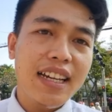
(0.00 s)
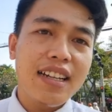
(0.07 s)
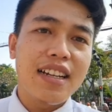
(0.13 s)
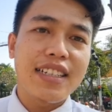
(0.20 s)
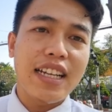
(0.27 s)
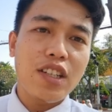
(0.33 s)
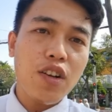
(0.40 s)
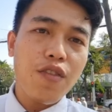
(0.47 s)
được
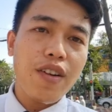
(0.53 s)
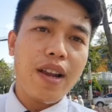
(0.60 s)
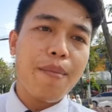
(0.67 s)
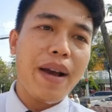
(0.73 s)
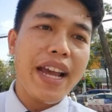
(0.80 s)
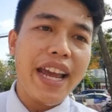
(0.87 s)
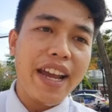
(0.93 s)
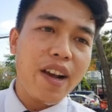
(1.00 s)
sản xuất vào năm
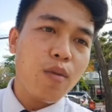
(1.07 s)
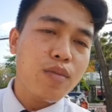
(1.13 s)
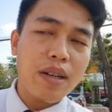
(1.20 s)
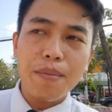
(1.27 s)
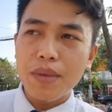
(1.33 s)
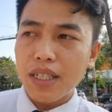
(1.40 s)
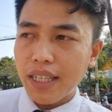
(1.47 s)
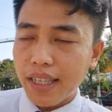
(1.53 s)

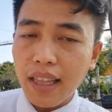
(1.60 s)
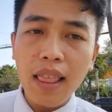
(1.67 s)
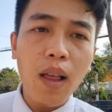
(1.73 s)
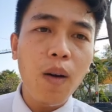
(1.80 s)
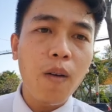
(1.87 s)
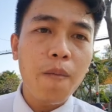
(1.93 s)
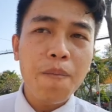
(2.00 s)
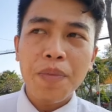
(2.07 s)
2019
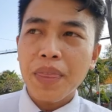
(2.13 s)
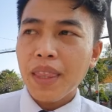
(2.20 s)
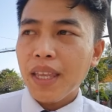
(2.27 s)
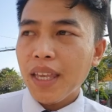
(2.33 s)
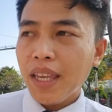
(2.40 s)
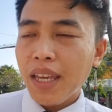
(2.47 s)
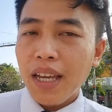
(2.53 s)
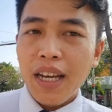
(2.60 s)
luôn.
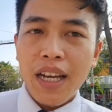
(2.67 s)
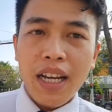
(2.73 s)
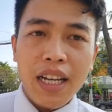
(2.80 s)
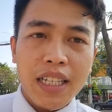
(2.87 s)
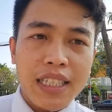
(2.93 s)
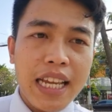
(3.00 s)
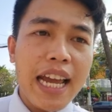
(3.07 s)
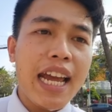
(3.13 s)

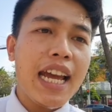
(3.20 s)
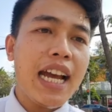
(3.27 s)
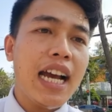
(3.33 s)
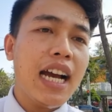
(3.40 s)
Xe